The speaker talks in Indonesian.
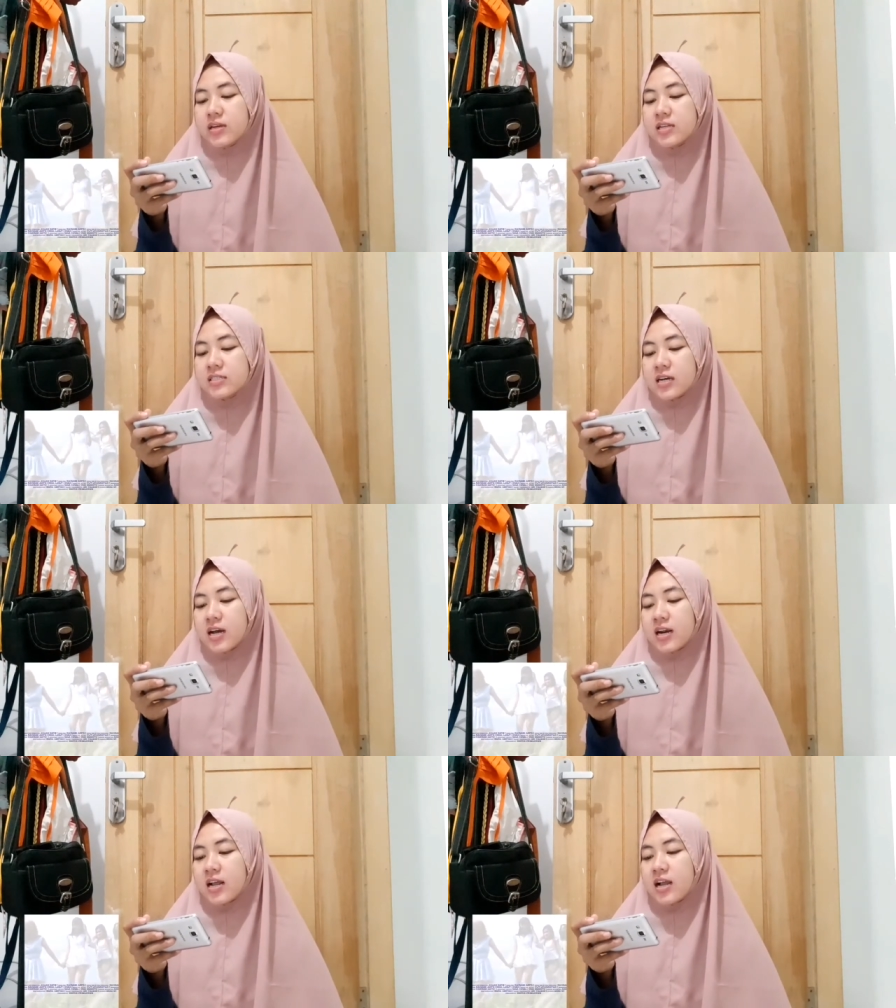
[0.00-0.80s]
dan
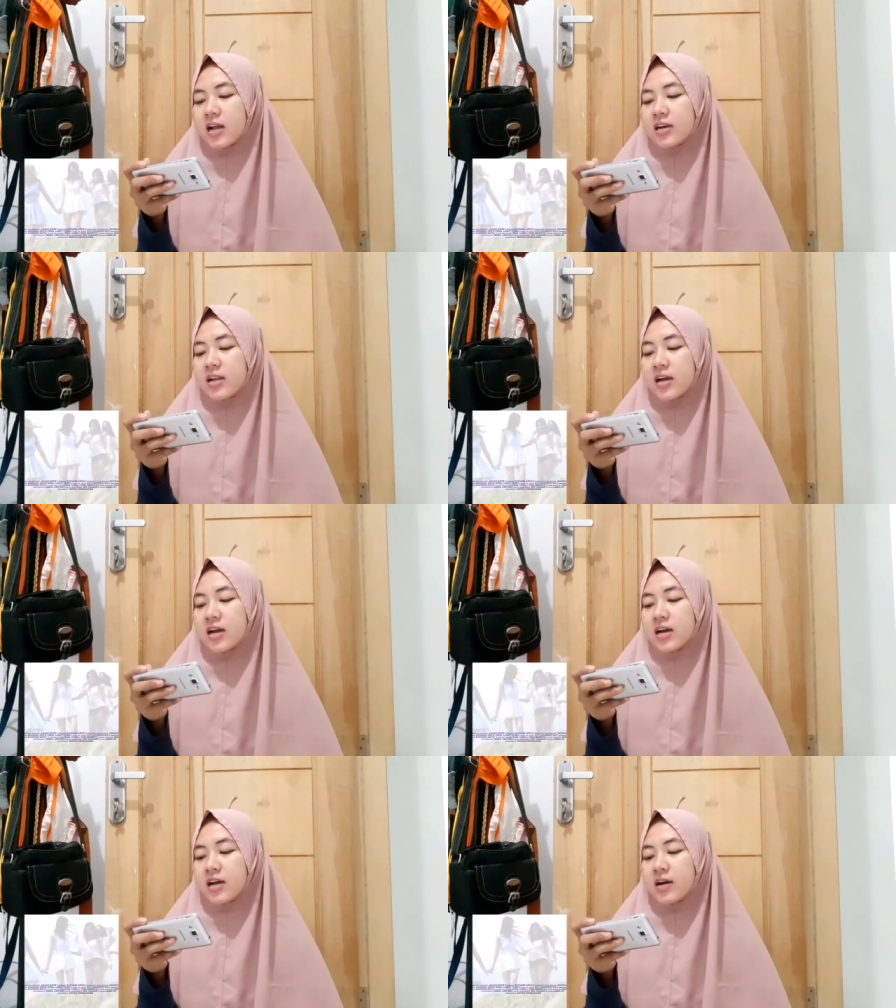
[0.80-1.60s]
sekarang
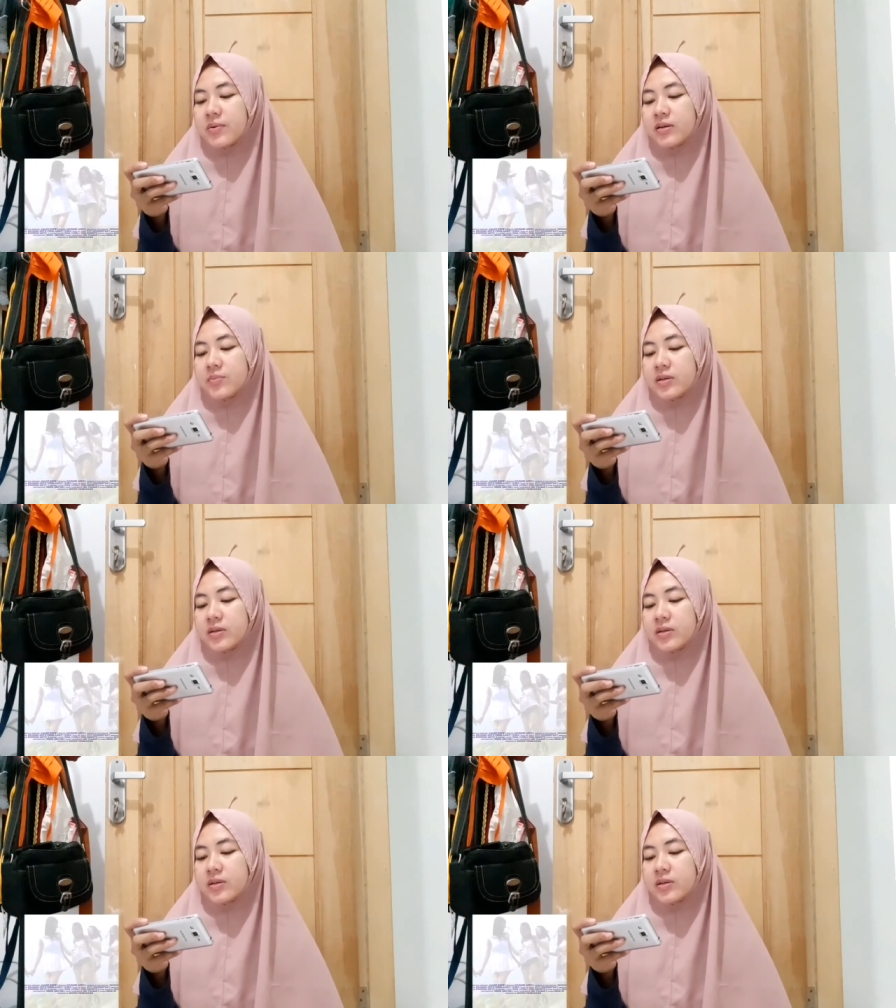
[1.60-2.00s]
ada apa